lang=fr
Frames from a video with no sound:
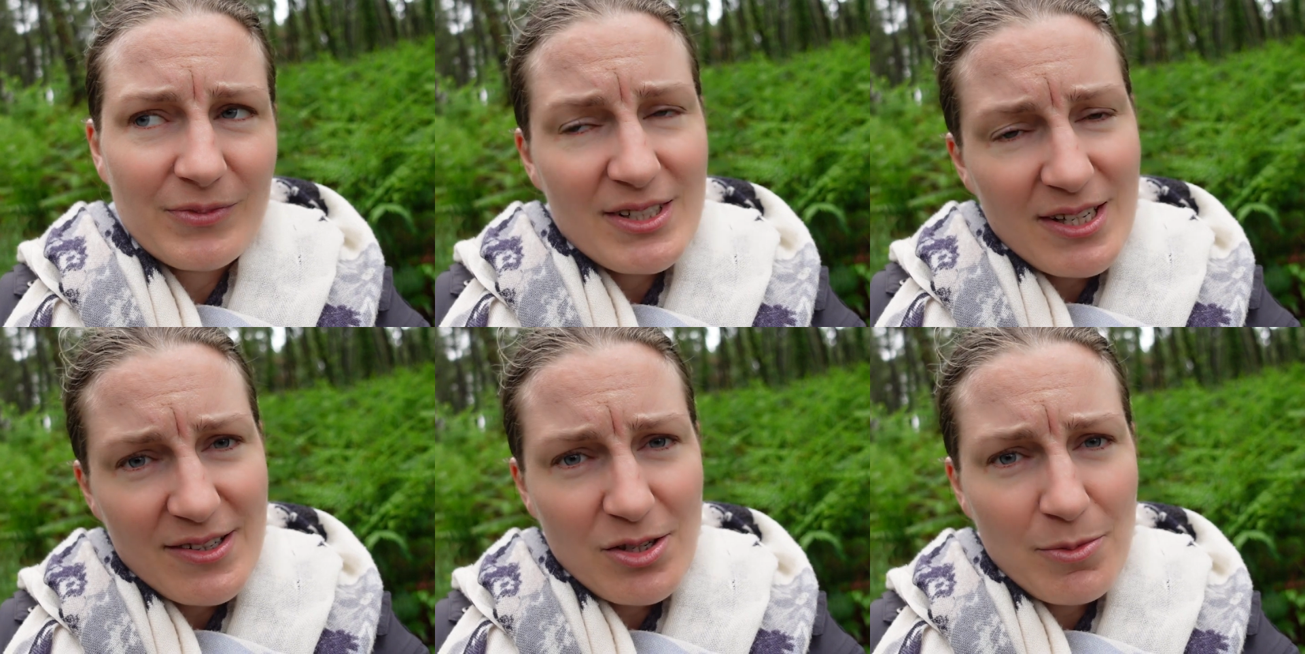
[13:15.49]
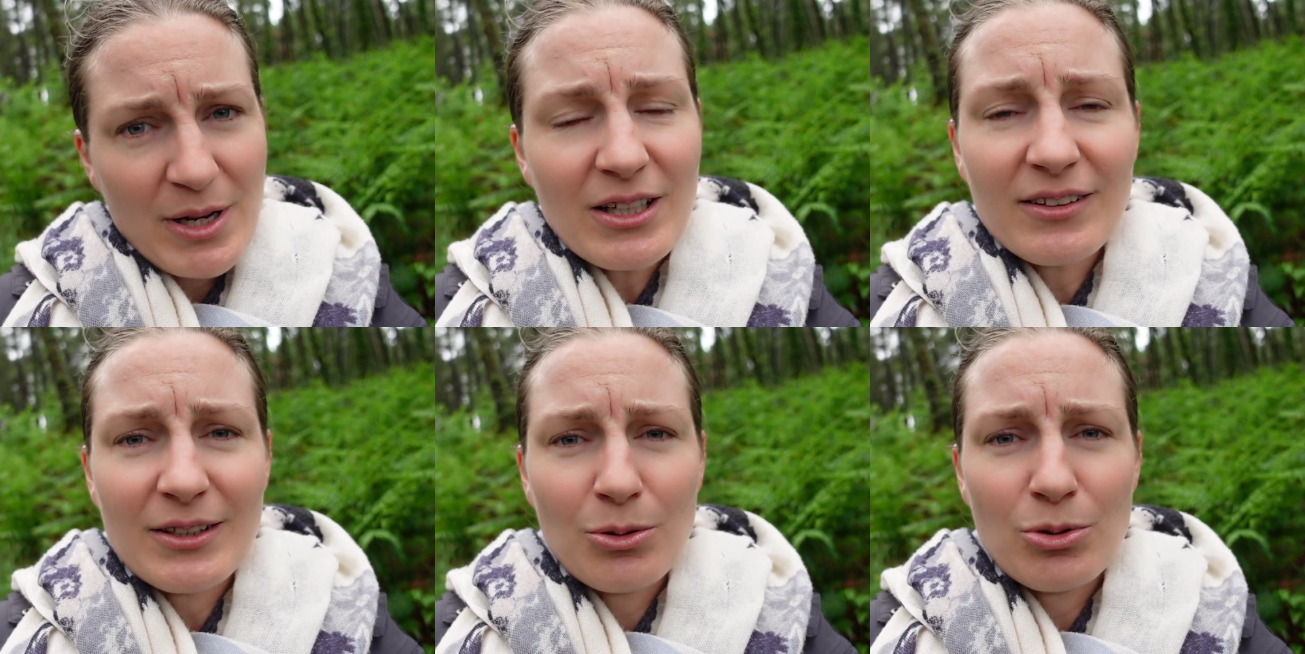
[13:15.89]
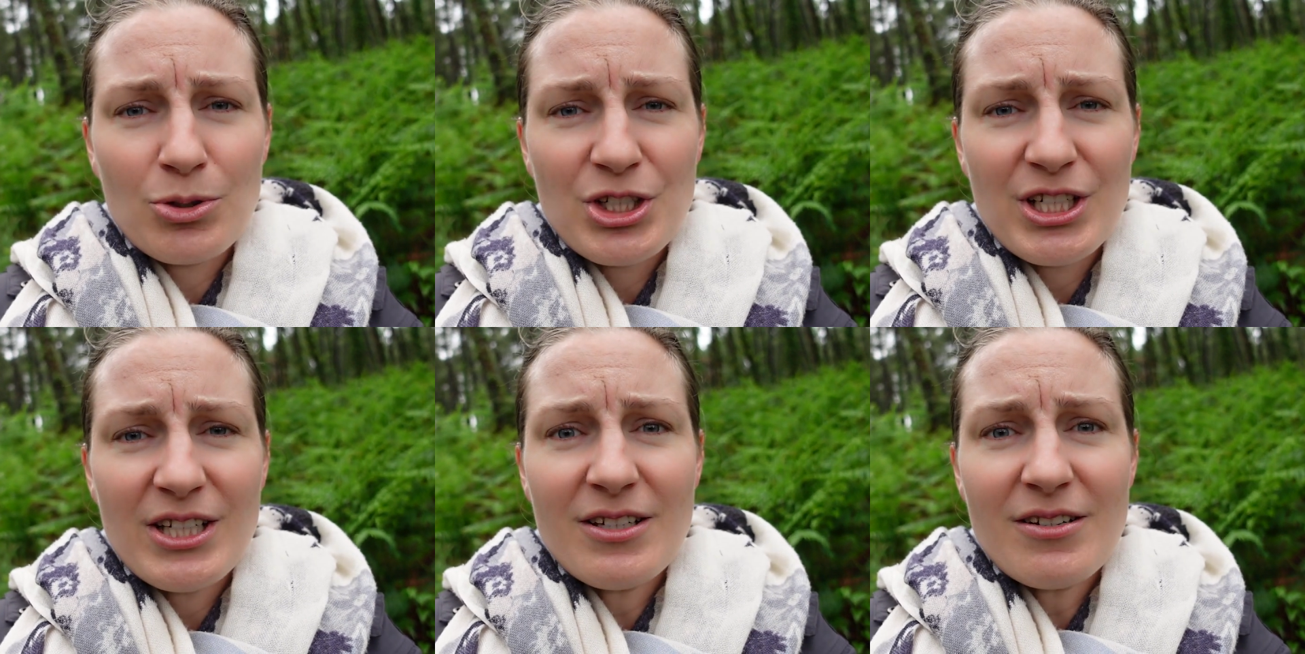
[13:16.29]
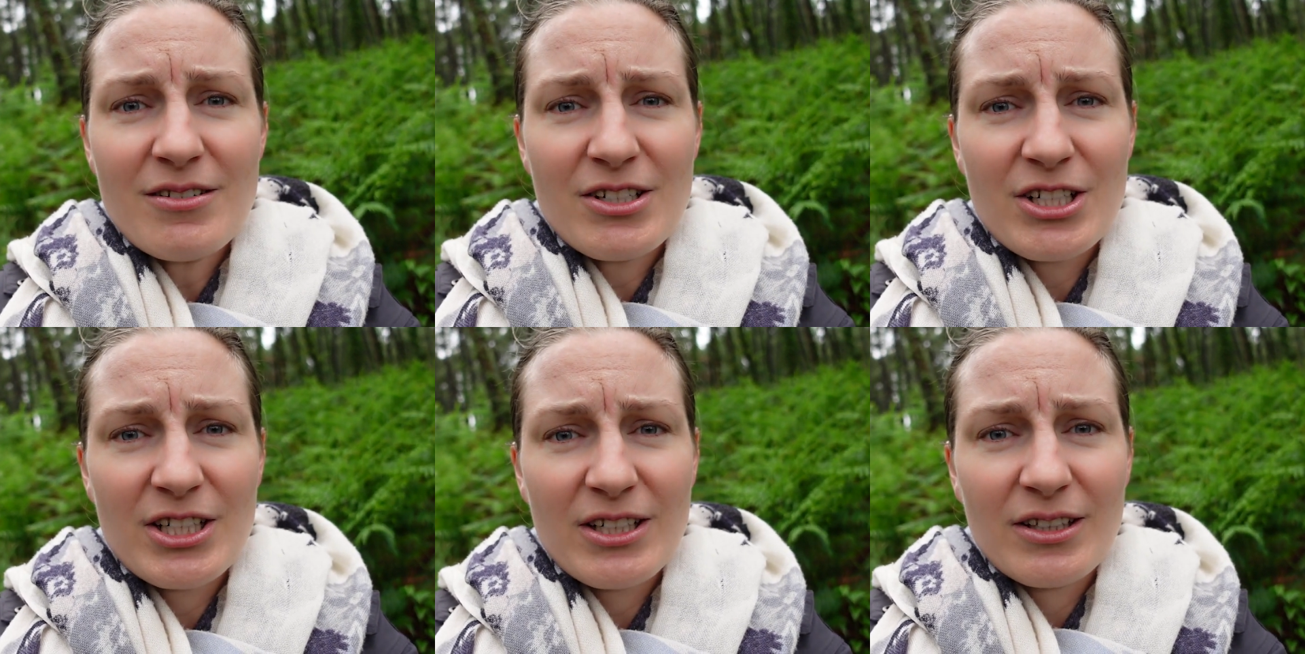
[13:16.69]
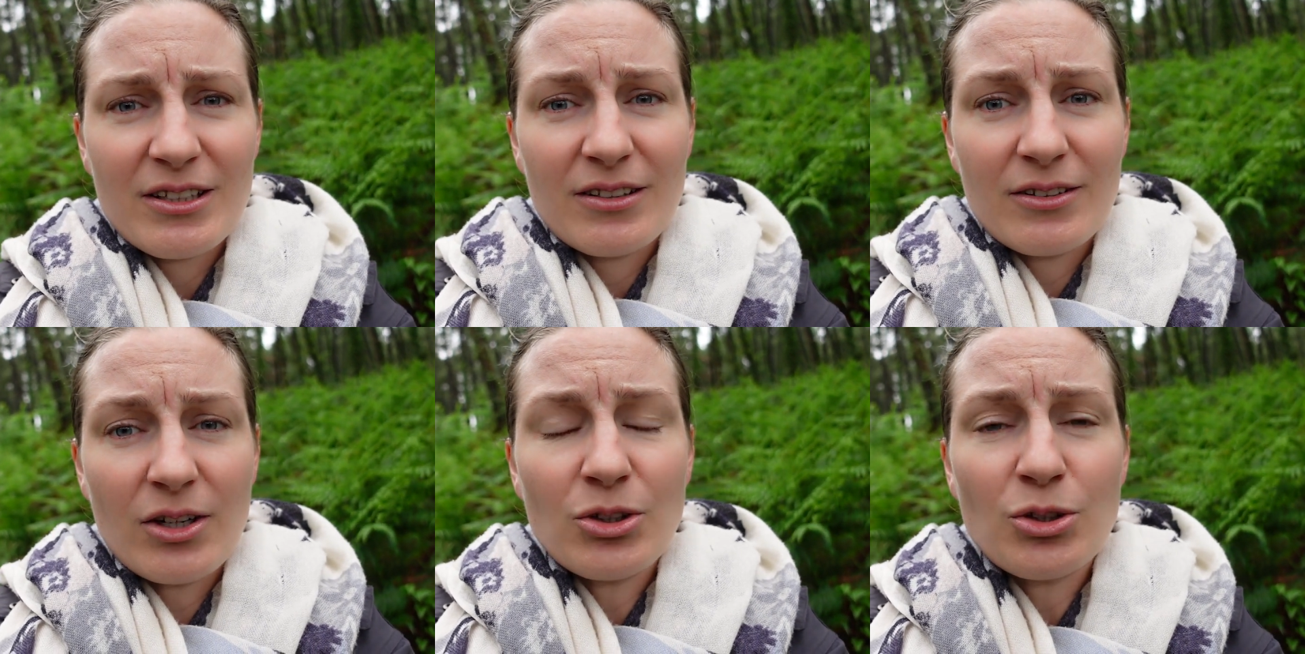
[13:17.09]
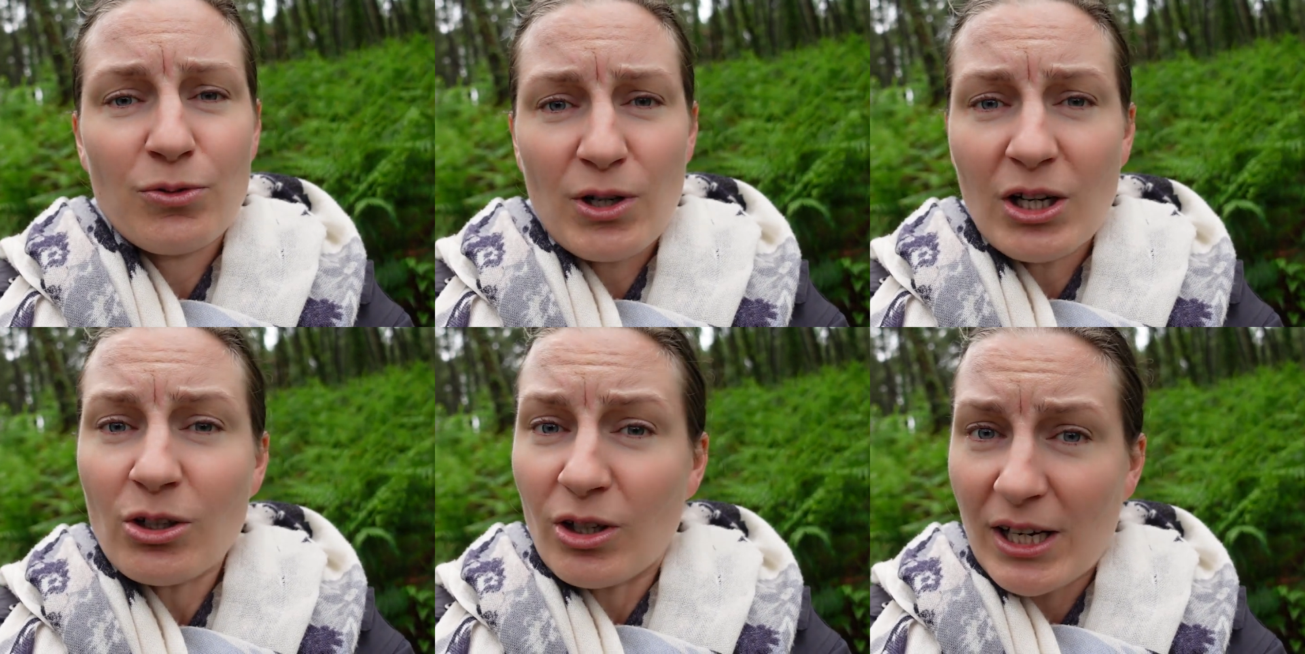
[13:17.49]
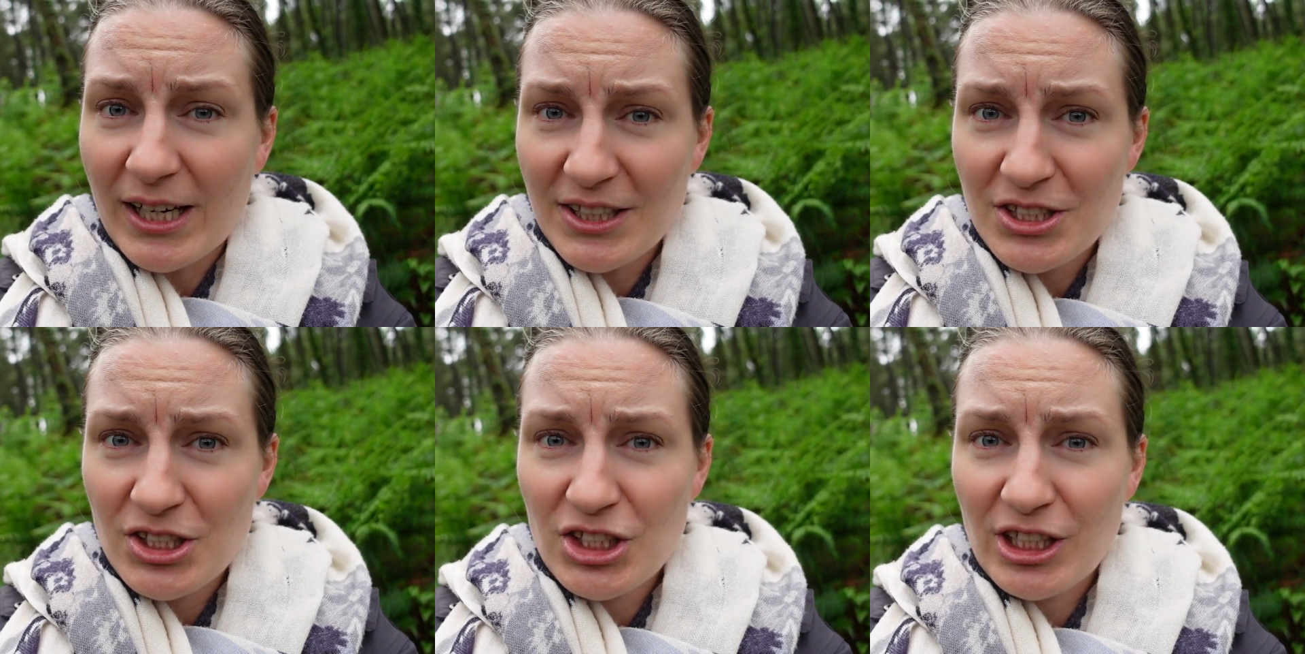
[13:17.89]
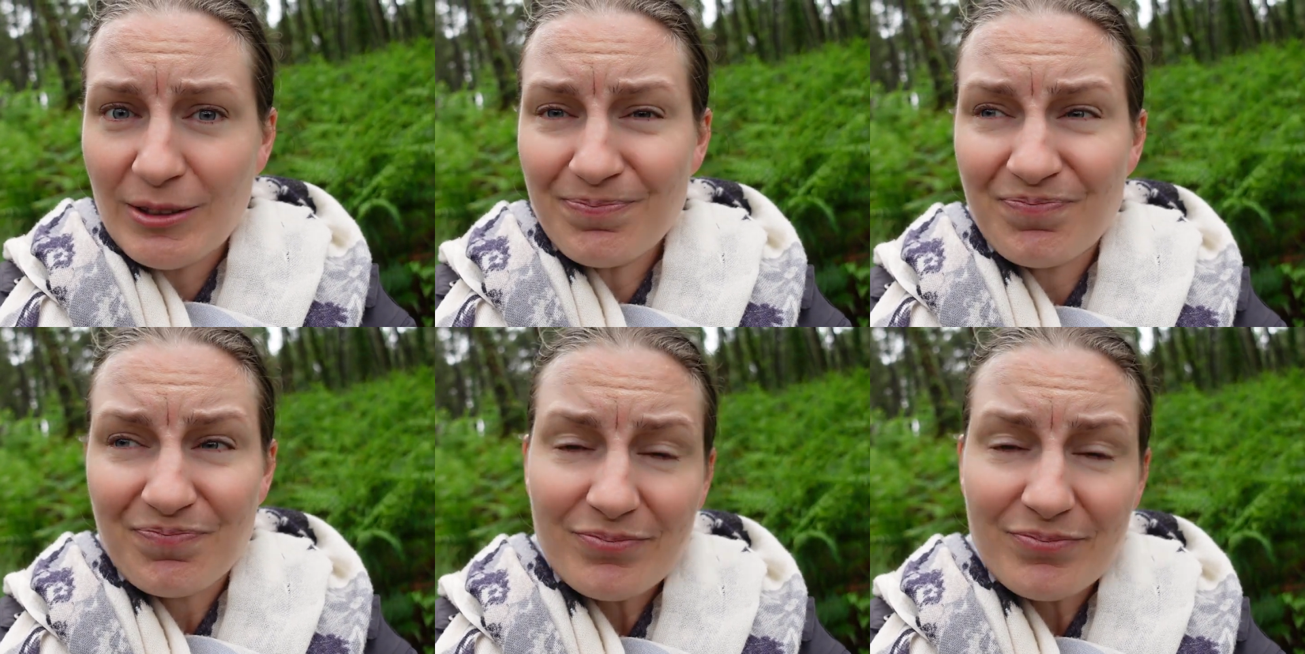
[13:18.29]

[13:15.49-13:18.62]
cette semaine en théologie. J'ai un devoir encore à rédiger.